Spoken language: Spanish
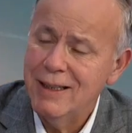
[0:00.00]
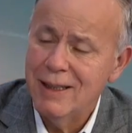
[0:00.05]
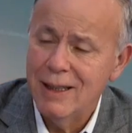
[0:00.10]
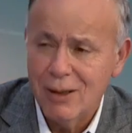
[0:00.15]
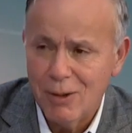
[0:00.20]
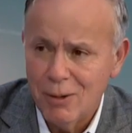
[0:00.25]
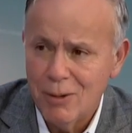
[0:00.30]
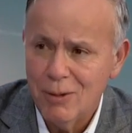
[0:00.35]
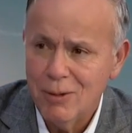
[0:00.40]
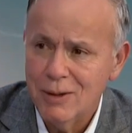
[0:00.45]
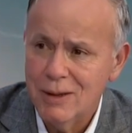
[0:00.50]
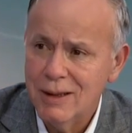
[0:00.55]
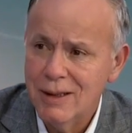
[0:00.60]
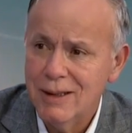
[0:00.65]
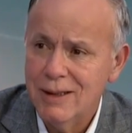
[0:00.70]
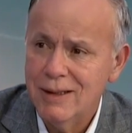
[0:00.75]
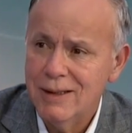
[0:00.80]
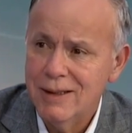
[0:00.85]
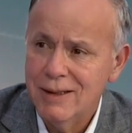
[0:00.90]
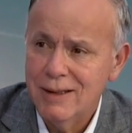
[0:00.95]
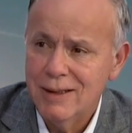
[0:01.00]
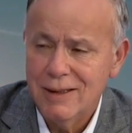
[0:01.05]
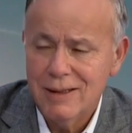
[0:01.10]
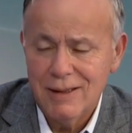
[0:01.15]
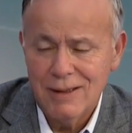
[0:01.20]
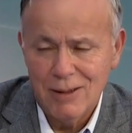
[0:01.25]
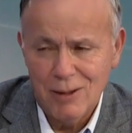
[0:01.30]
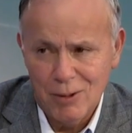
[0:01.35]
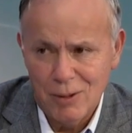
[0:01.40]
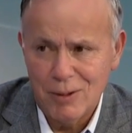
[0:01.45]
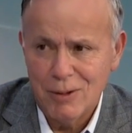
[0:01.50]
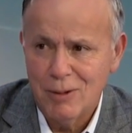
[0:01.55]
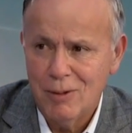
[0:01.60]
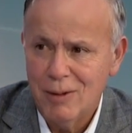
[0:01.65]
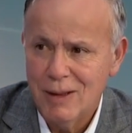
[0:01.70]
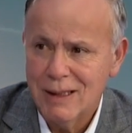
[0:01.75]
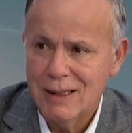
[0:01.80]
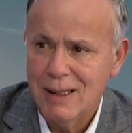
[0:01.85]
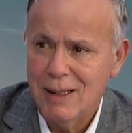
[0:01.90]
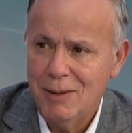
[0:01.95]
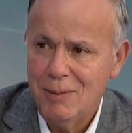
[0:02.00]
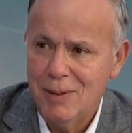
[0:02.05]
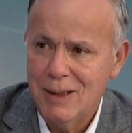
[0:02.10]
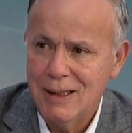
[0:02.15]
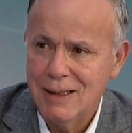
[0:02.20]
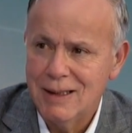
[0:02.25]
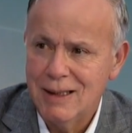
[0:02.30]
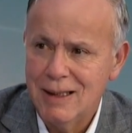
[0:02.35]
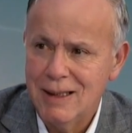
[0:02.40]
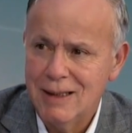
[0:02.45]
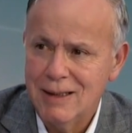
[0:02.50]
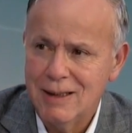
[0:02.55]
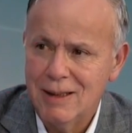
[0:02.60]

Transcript: que conoce lo que son las cámaras y las